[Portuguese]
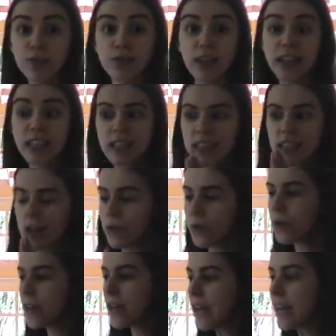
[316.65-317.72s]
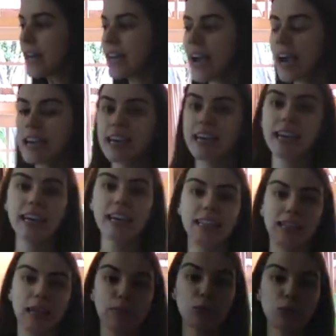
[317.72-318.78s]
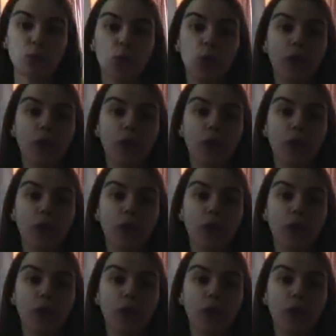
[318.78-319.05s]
o ventão. E aqui temos um